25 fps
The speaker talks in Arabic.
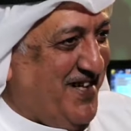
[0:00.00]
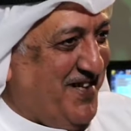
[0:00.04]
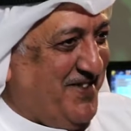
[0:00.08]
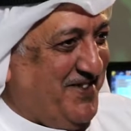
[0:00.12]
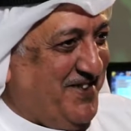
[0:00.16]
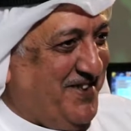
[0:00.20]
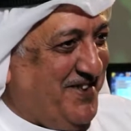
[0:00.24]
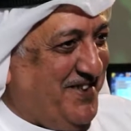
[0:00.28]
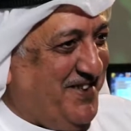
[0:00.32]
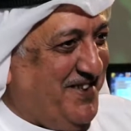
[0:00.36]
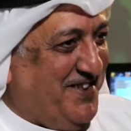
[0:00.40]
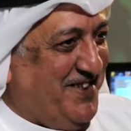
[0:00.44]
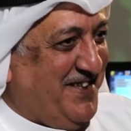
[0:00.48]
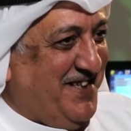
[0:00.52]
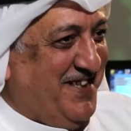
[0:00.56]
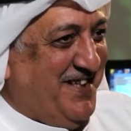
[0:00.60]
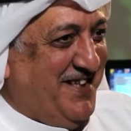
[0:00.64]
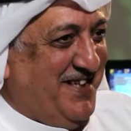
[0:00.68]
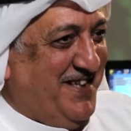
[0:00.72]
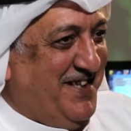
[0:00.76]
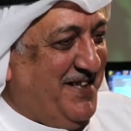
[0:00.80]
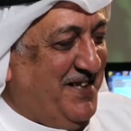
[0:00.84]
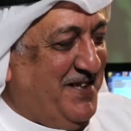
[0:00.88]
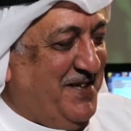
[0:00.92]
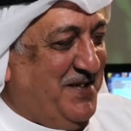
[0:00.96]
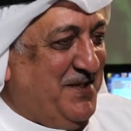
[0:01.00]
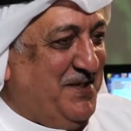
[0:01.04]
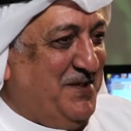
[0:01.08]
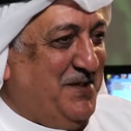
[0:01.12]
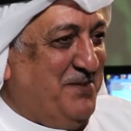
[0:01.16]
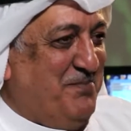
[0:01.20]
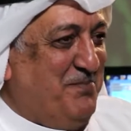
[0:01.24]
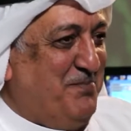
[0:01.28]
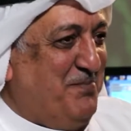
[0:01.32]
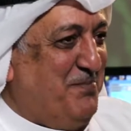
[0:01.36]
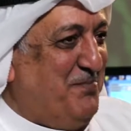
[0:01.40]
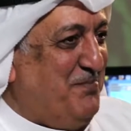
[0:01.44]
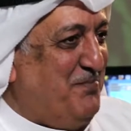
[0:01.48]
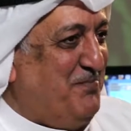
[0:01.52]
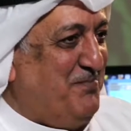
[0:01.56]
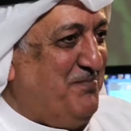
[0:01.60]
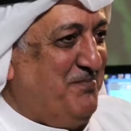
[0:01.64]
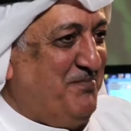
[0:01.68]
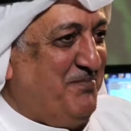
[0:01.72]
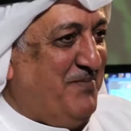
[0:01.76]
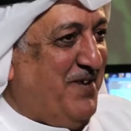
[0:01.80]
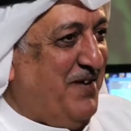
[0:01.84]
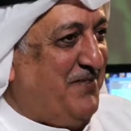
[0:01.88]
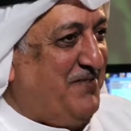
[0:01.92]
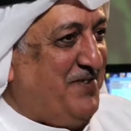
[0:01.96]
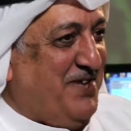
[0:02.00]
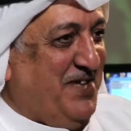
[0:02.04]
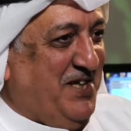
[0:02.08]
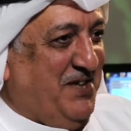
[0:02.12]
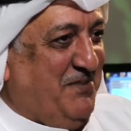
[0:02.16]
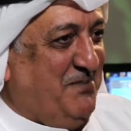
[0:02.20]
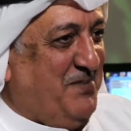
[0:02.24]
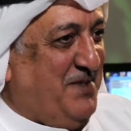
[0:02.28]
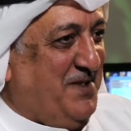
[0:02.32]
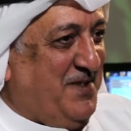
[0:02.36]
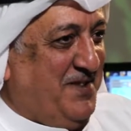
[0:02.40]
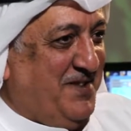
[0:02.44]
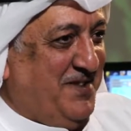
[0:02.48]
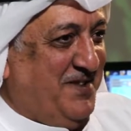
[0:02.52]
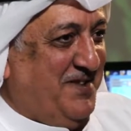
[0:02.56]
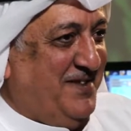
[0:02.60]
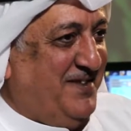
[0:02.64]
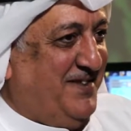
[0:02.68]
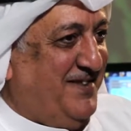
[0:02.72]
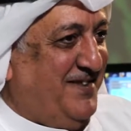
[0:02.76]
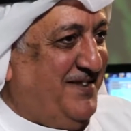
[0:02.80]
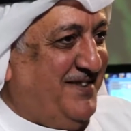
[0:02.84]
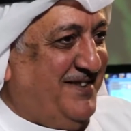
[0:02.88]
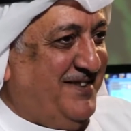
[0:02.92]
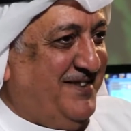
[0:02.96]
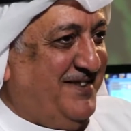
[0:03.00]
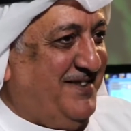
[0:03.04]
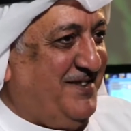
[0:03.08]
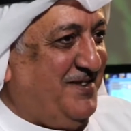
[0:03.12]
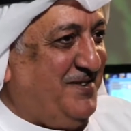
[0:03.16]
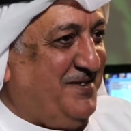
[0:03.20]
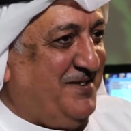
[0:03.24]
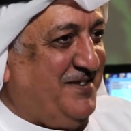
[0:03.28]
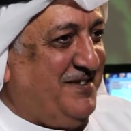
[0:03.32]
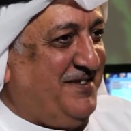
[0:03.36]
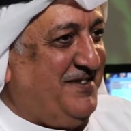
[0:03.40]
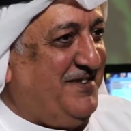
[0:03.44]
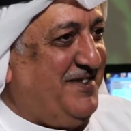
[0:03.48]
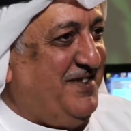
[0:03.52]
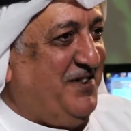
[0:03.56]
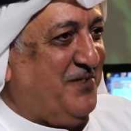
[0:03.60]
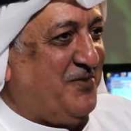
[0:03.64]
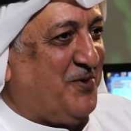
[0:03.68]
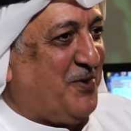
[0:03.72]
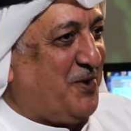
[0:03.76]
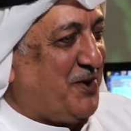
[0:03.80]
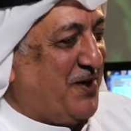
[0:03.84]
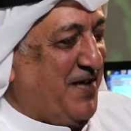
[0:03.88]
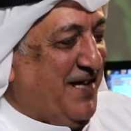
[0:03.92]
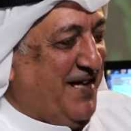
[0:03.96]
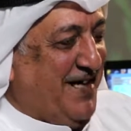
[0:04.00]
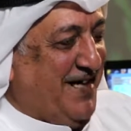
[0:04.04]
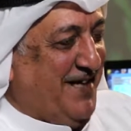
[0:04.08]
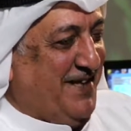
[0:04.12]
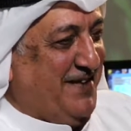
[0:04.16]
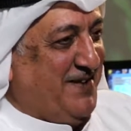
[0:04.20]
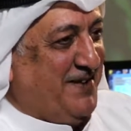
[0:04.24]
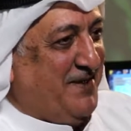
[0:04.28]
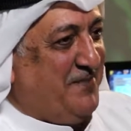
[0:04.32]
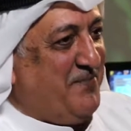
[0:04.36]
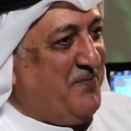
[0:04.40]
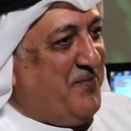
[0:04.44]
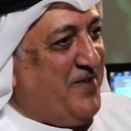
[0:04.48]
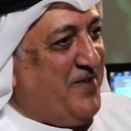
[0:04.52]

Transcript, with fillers: هذه ما في لعبة تي فوقها يعني